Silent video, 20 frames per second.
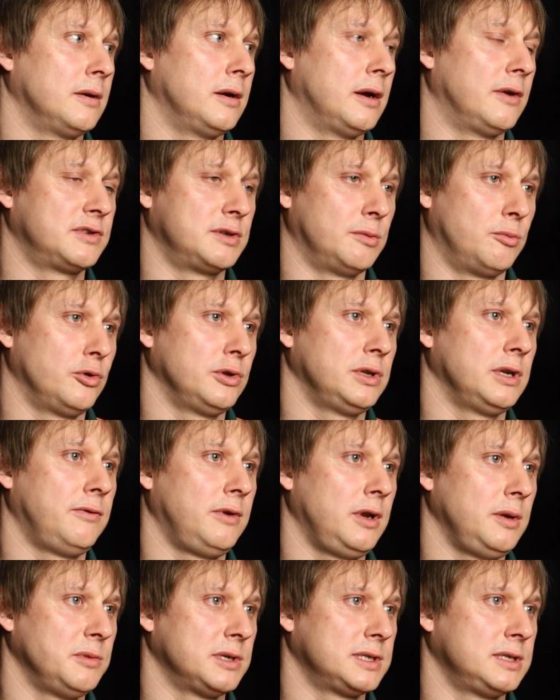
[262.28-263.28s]
А в свободное
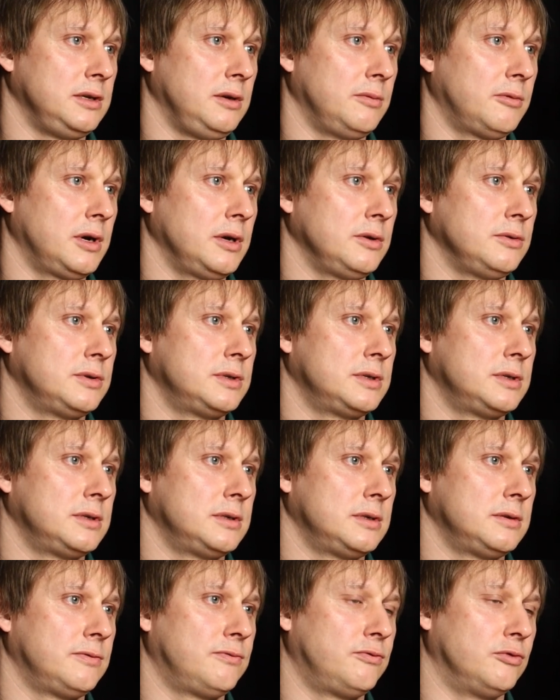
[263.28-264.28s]
время
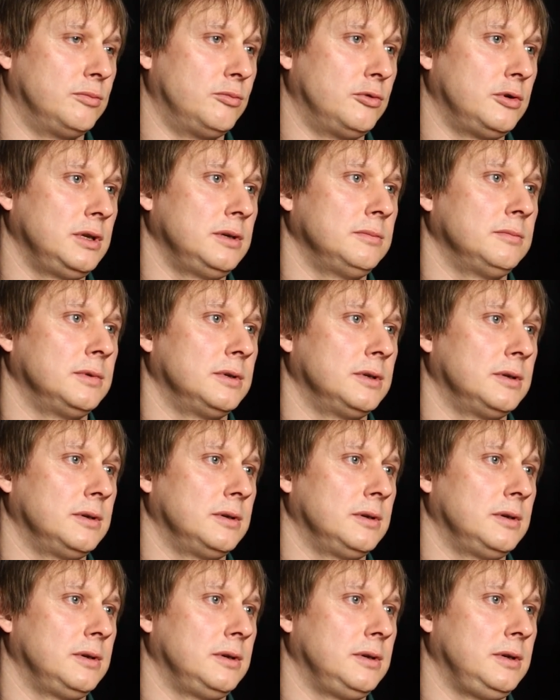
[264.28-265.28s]
занимаюсь футболом,
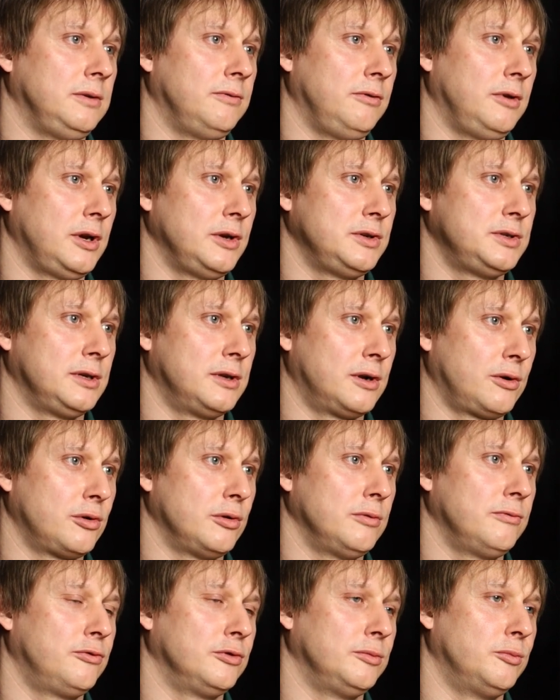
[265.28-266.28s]
являюсь
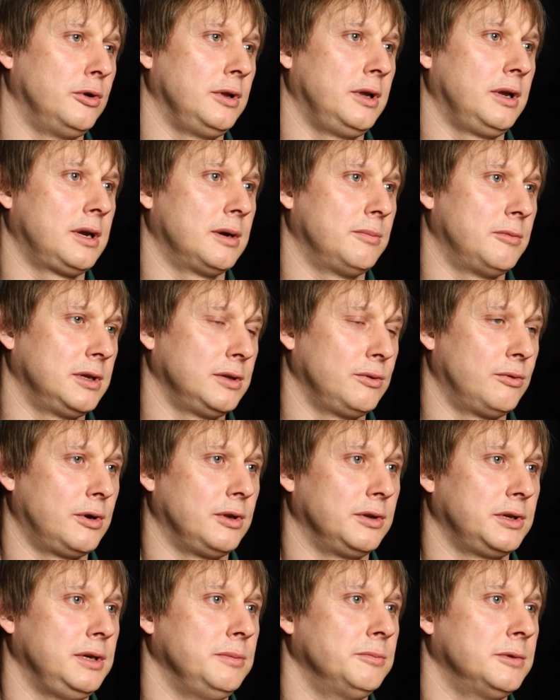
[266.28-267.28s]
игроком футбольной команды
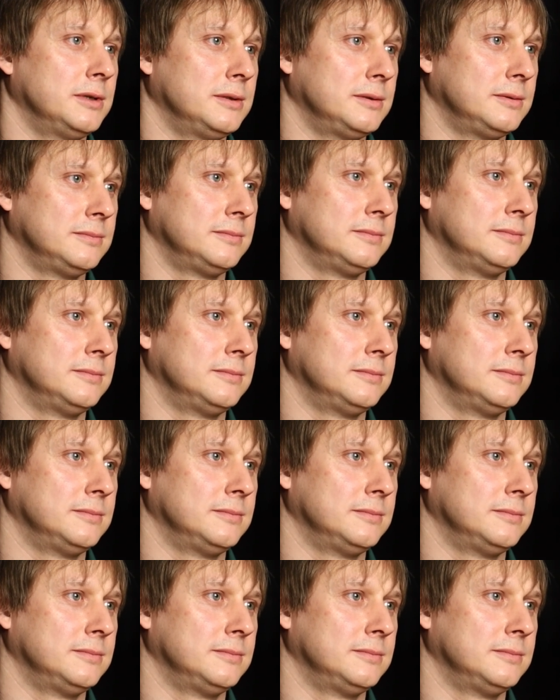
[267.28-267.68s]
«Уралхим».